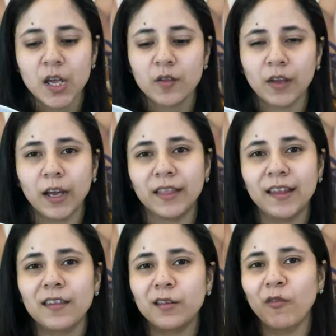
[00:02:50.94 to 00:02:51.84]
सो या
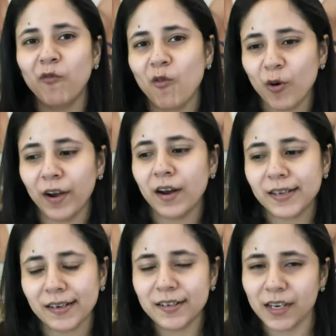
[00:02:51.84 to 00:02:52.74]
दीज आर द फोर
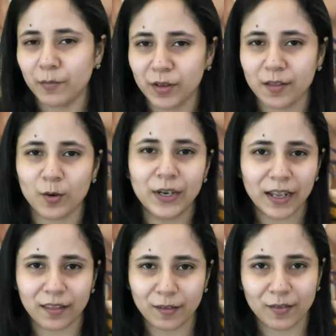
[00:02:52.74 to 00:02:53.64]
टर्न टेबल्स और
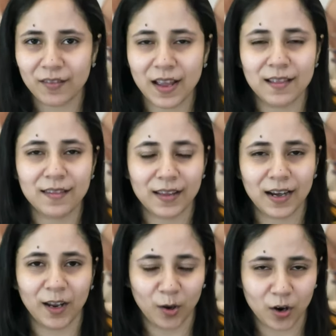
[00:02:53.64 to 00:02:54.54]
लेज़ी सुजैन दर
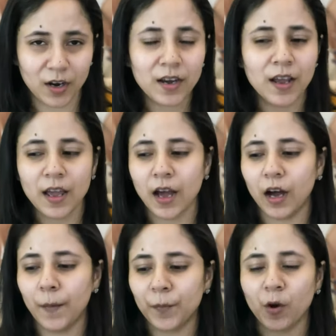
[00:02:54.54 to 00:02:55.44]
आई
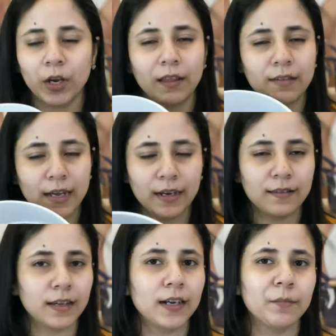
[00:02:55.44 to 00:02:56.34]
गॉड और ये सारे के
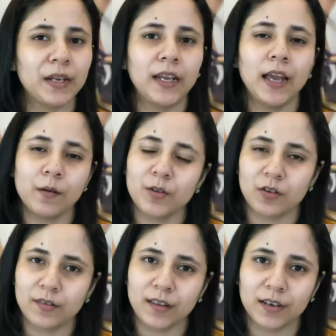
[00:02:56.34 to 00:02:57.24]
सारे मैंने
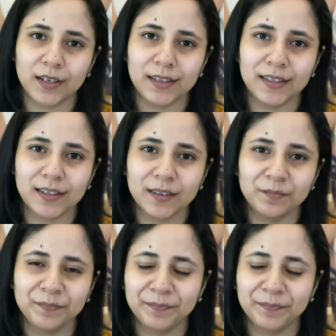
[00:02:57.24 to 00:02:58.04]
अमेजोन से ख़रीदे थे